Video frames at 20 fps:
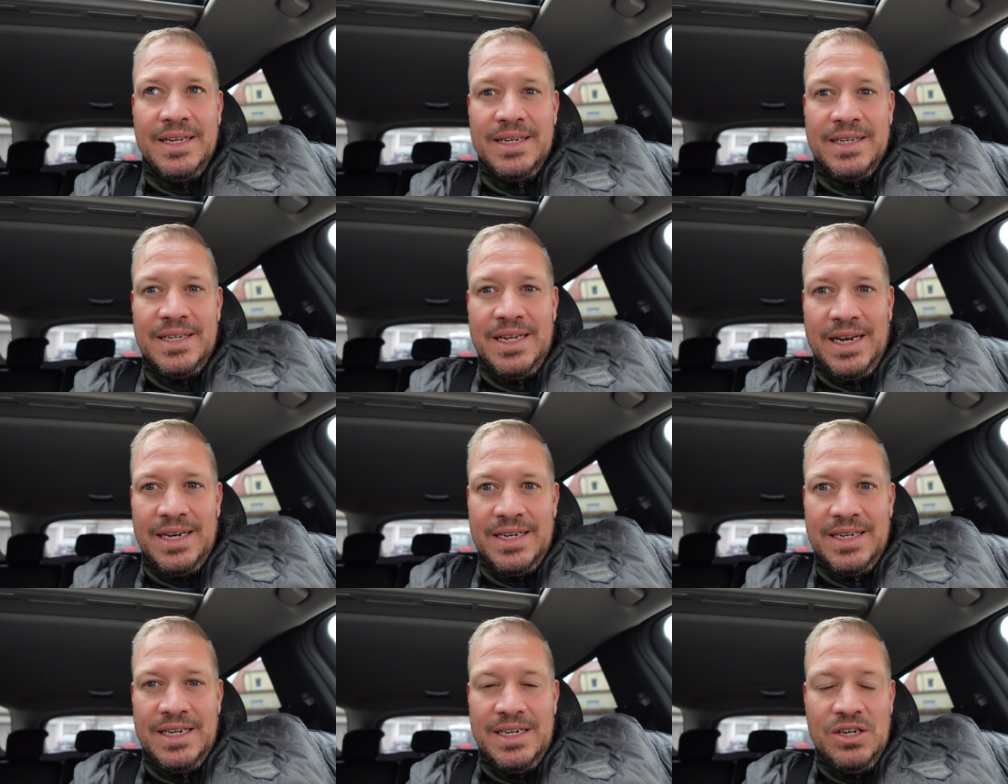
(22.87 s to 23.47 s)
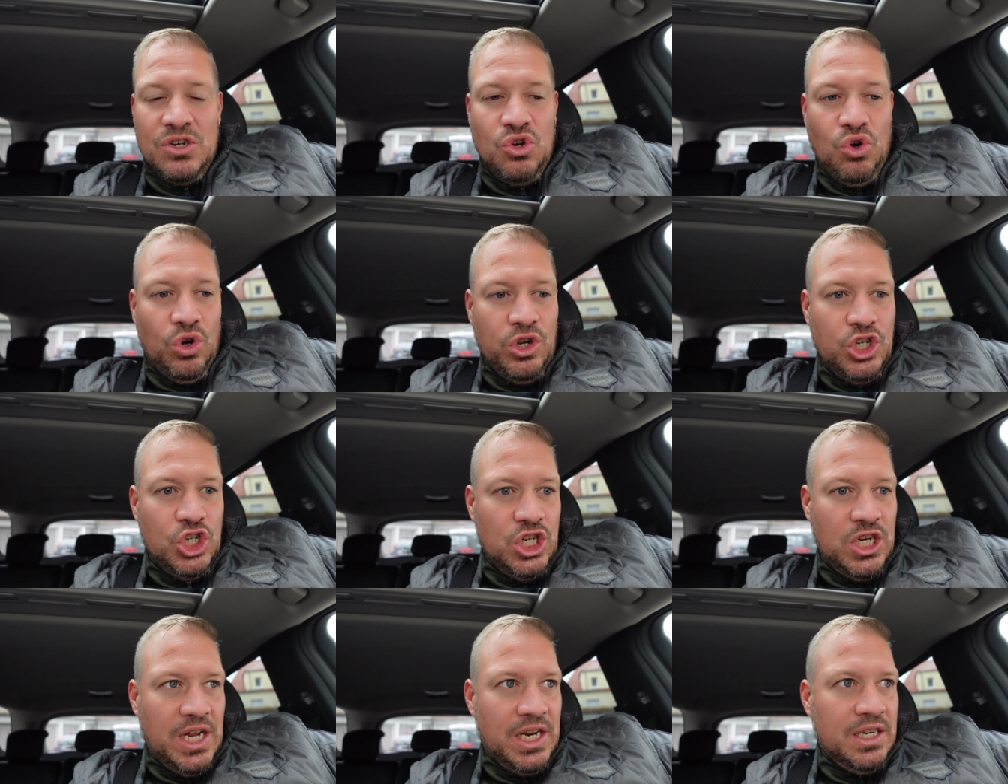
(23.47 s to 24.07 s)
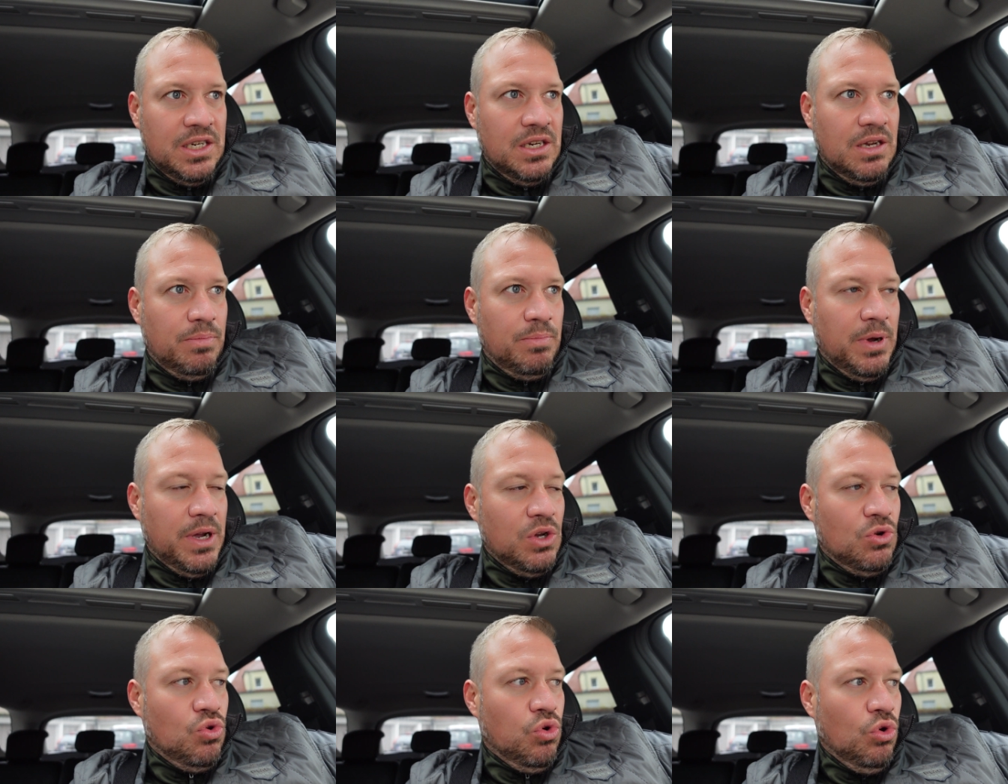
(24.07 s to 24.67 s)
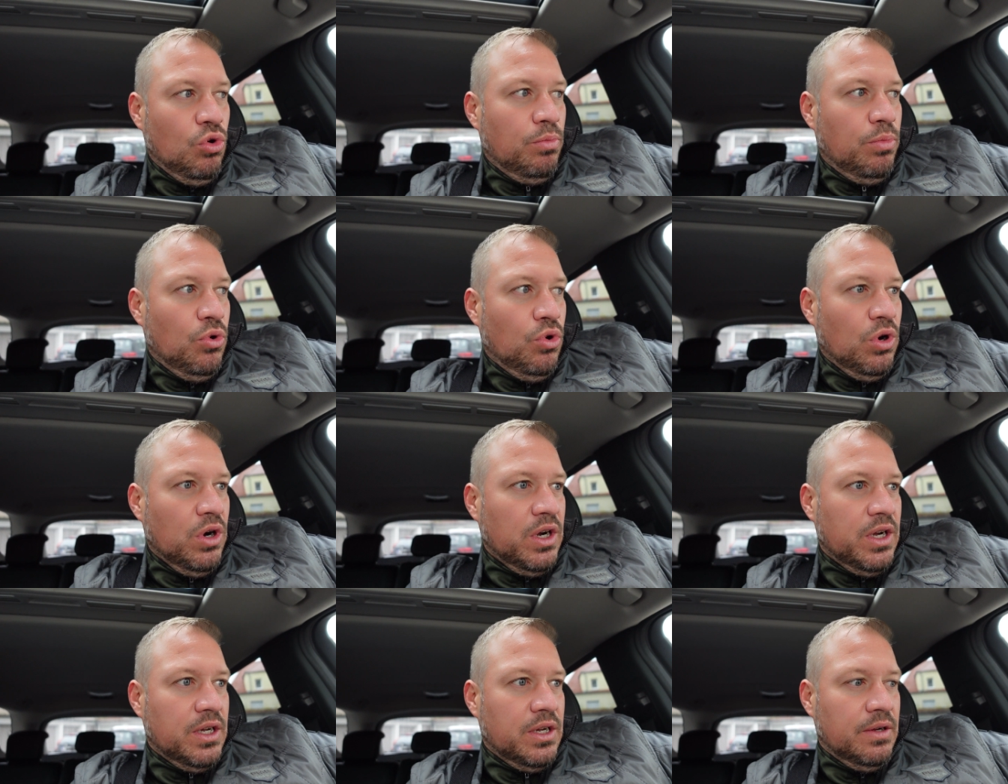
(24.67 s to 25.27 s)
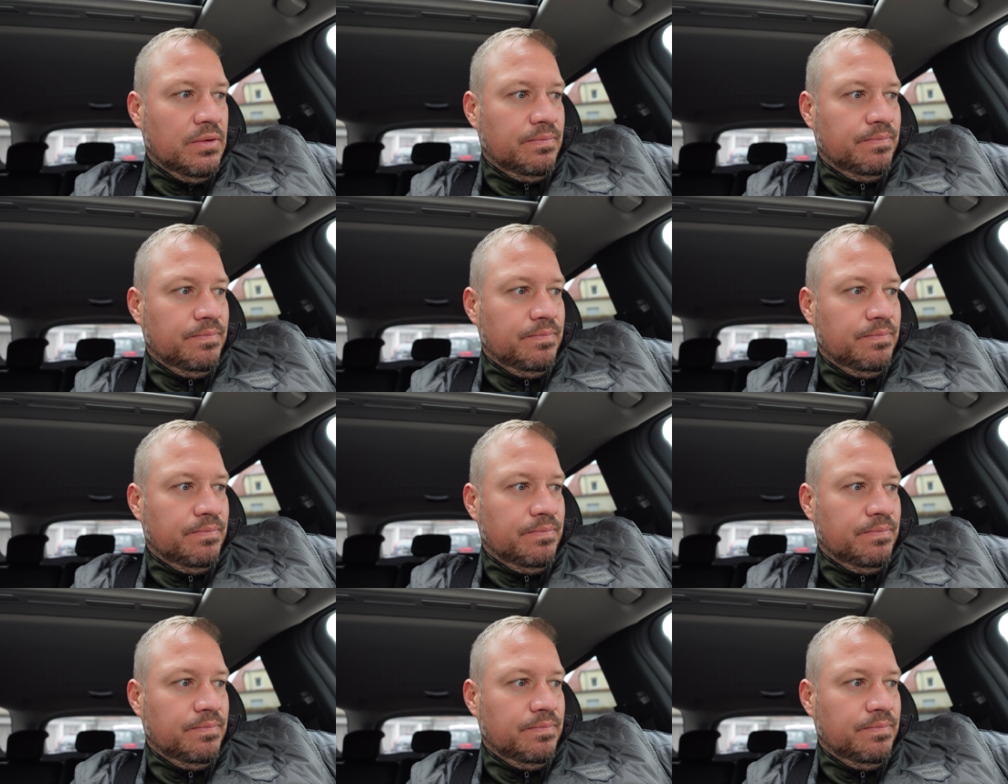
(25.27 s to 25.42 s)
Dann in Neustadt bei Coburg,